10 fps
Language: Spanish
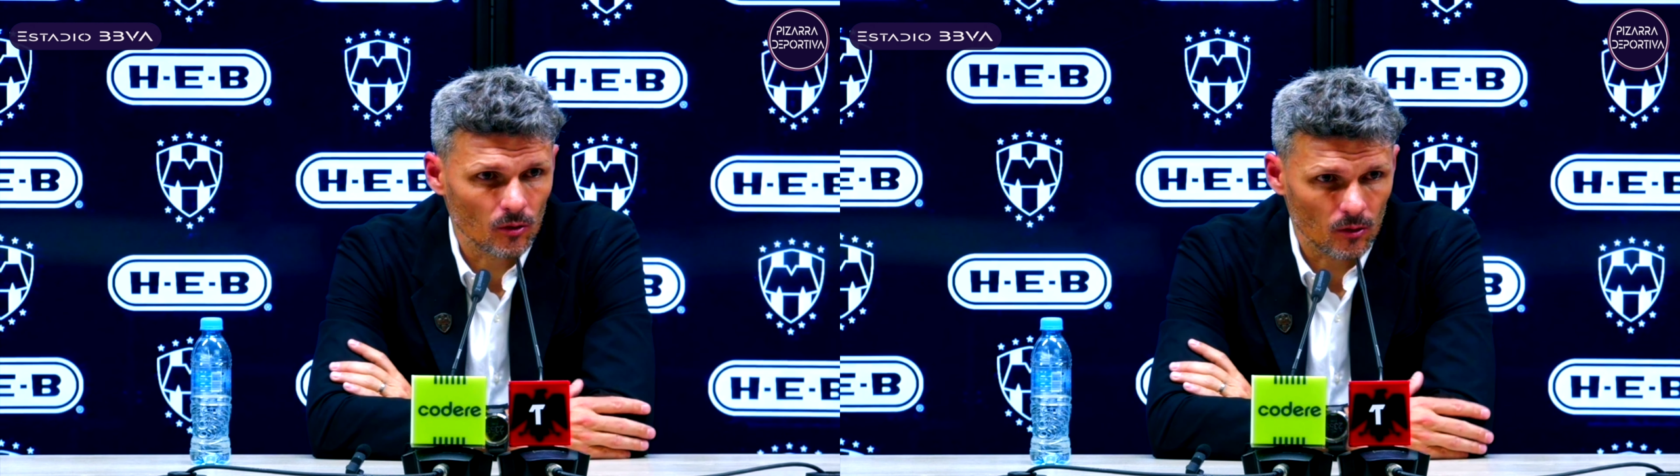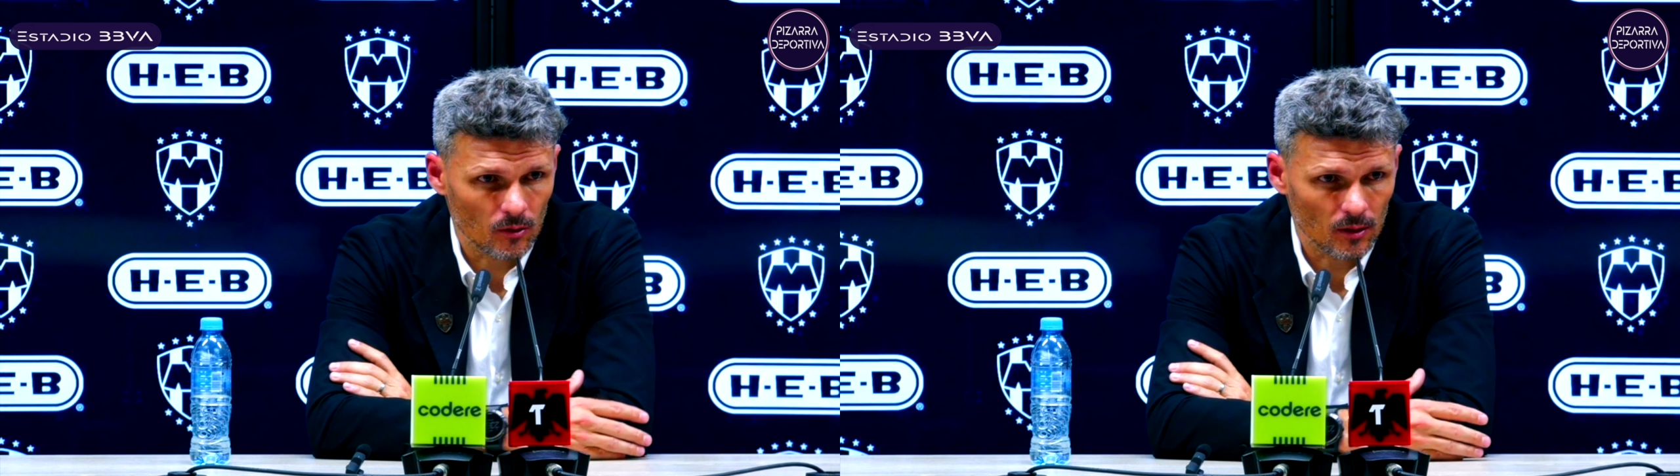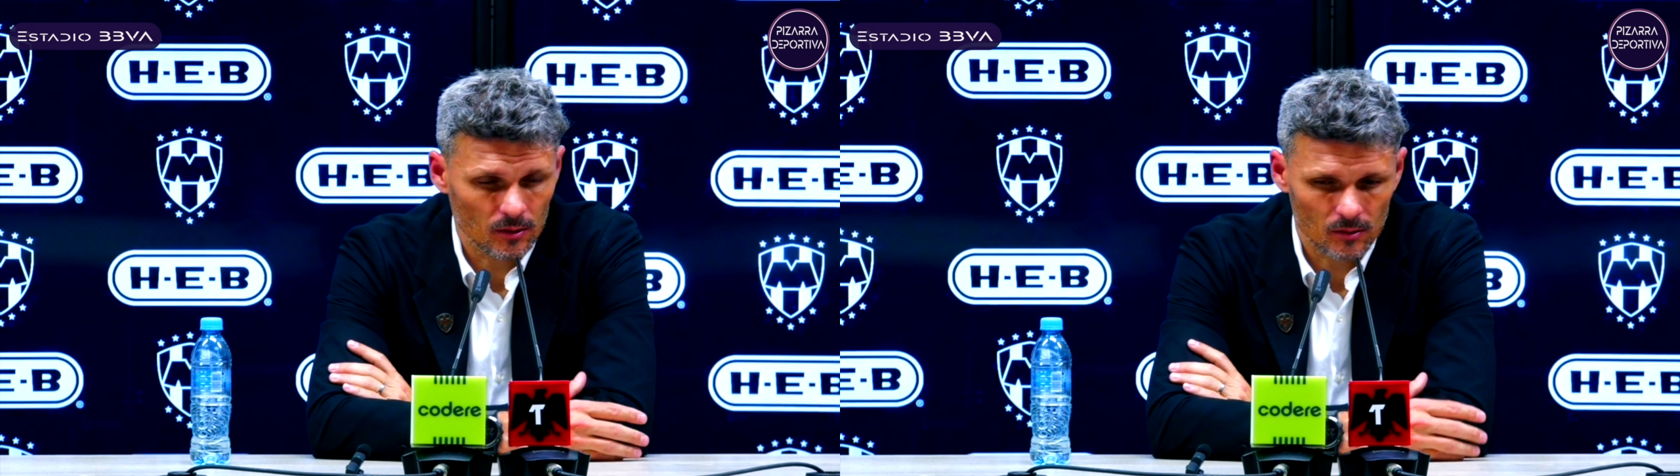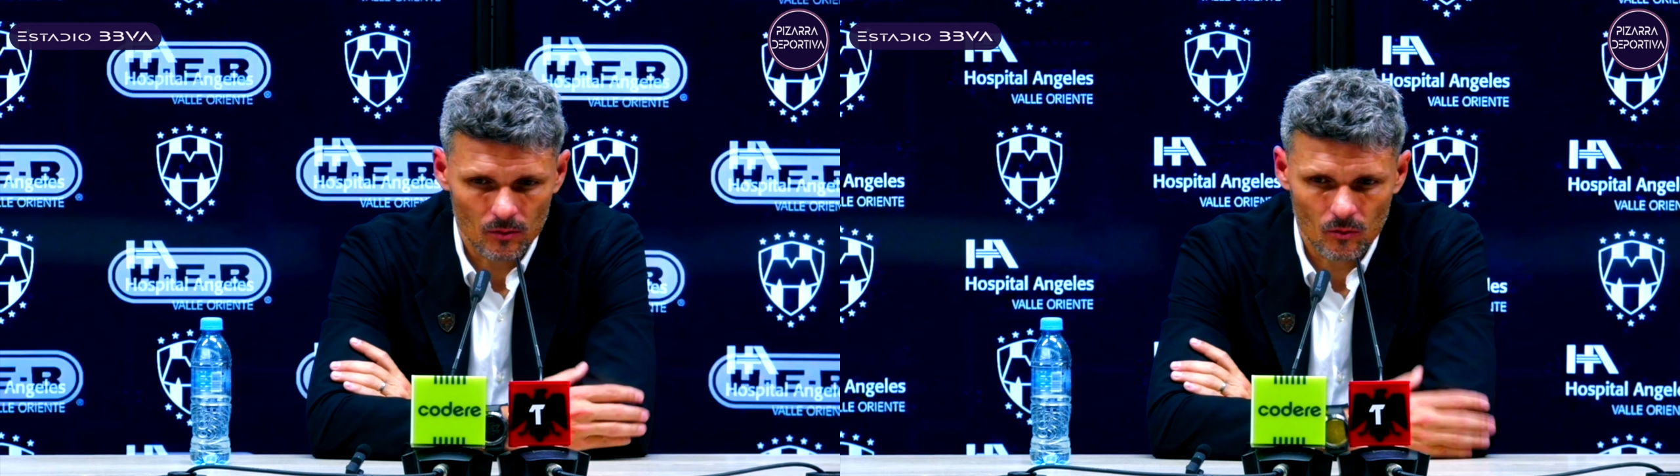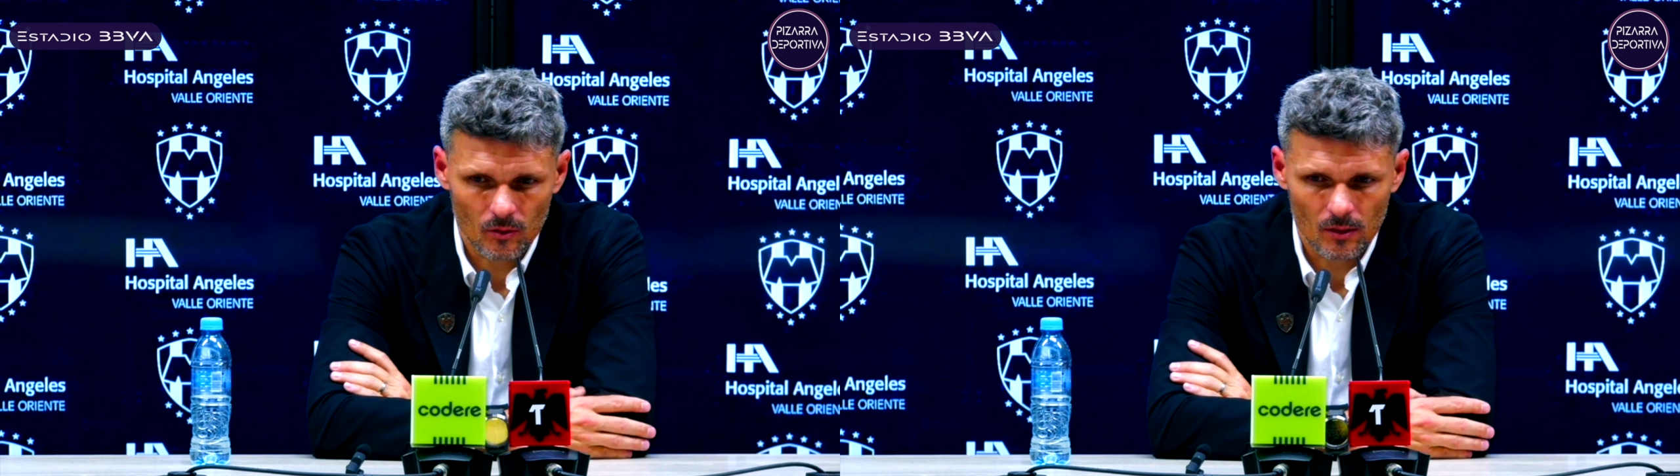creo que es
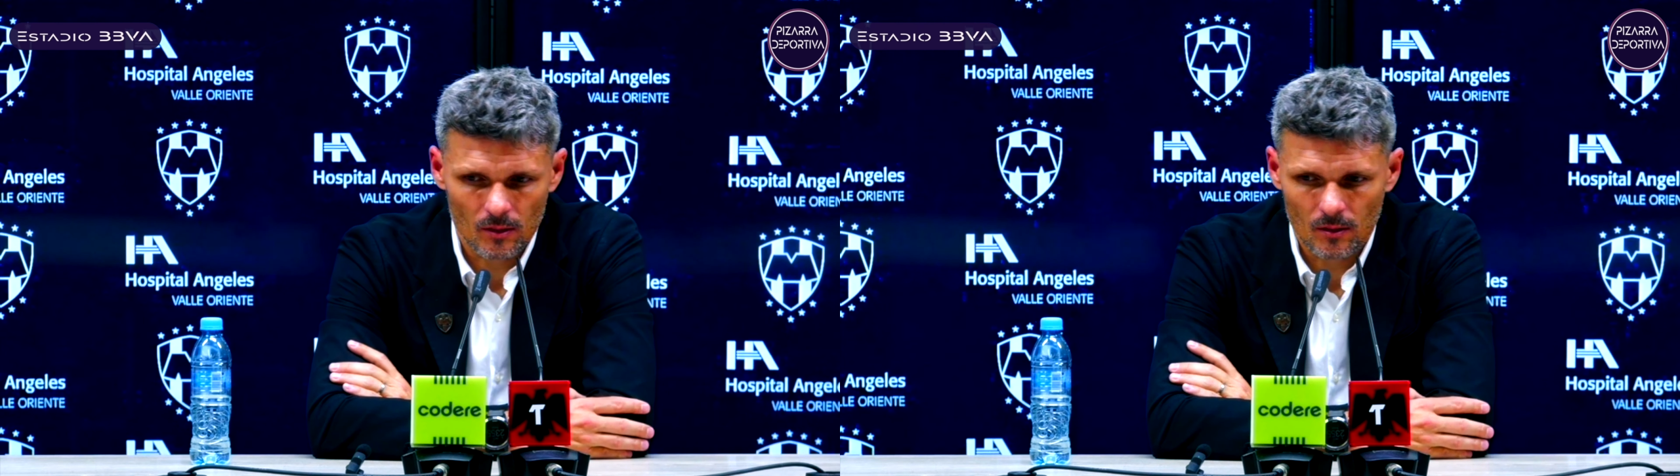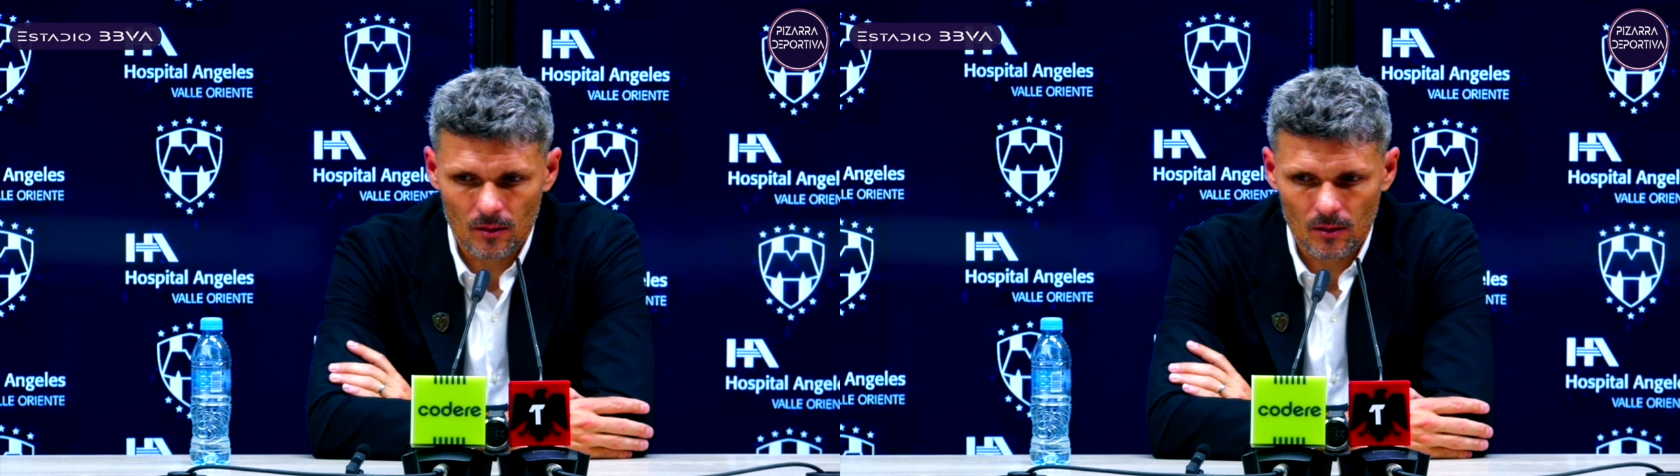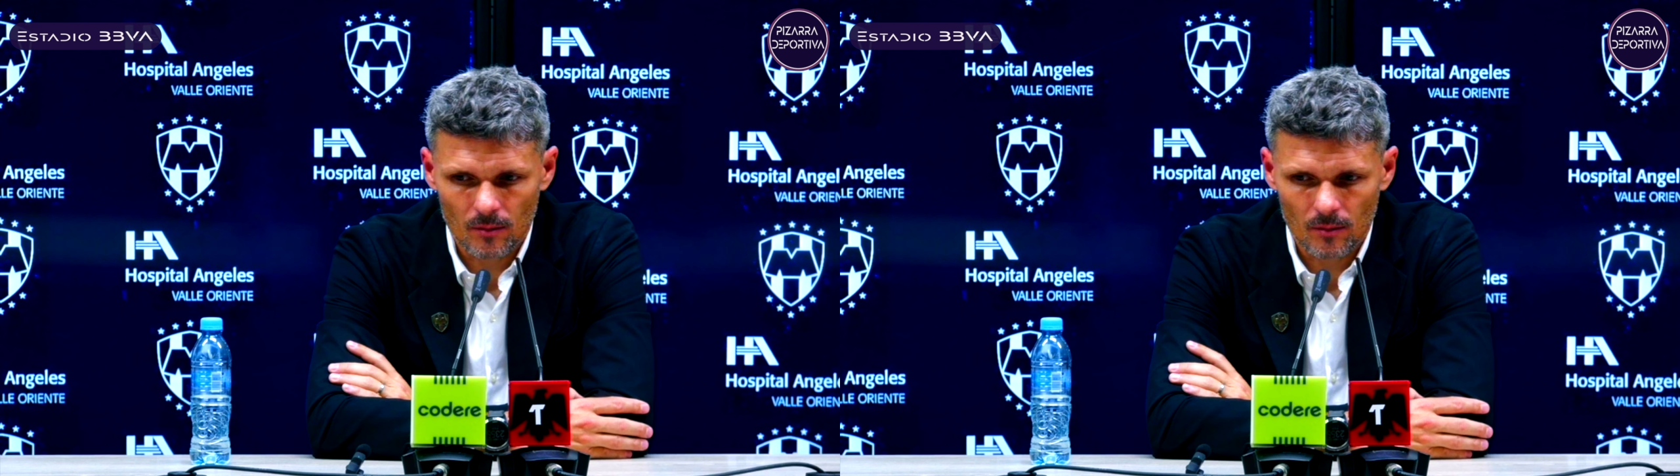hoy